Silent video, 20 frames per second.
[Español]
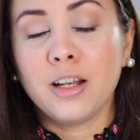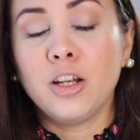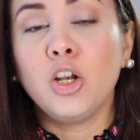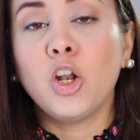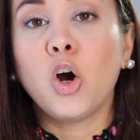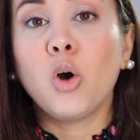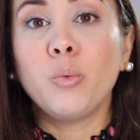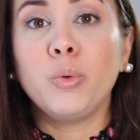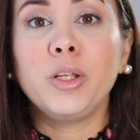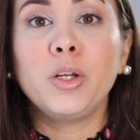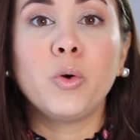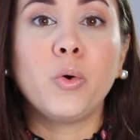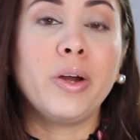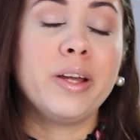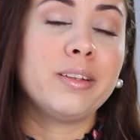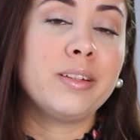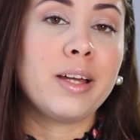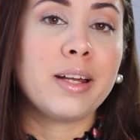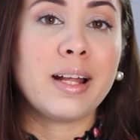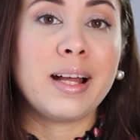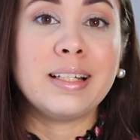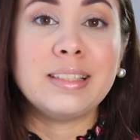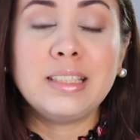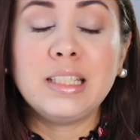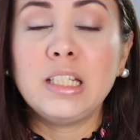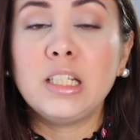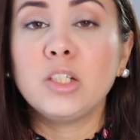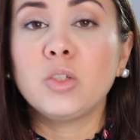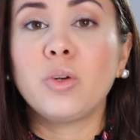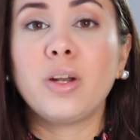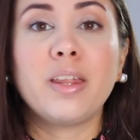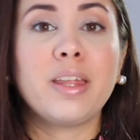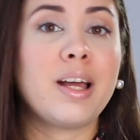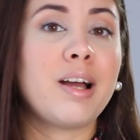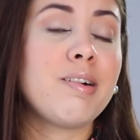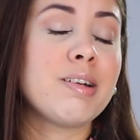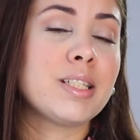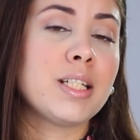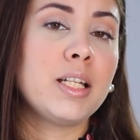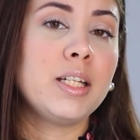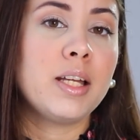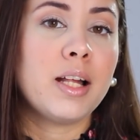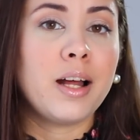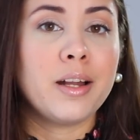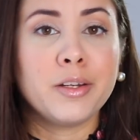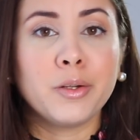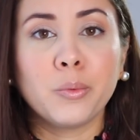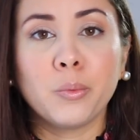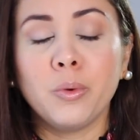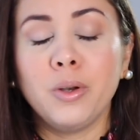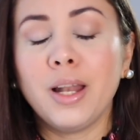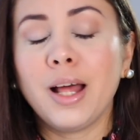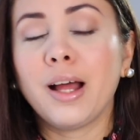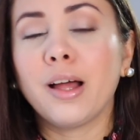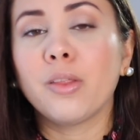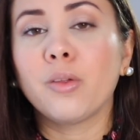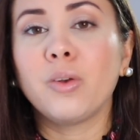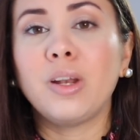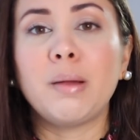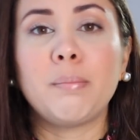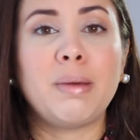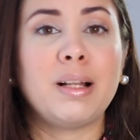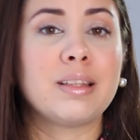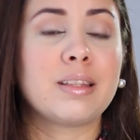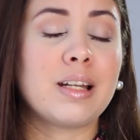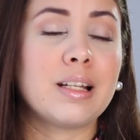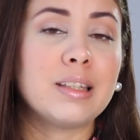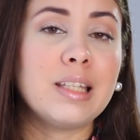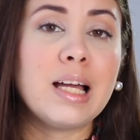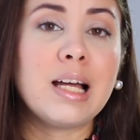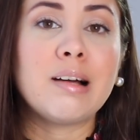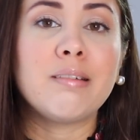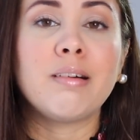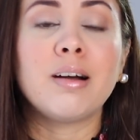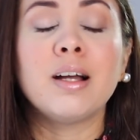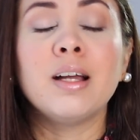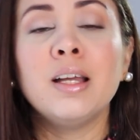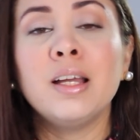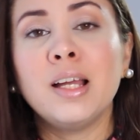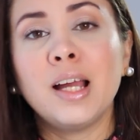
la obligó a estar allí, no la dejaba salir a ningún lado, la maltrataba,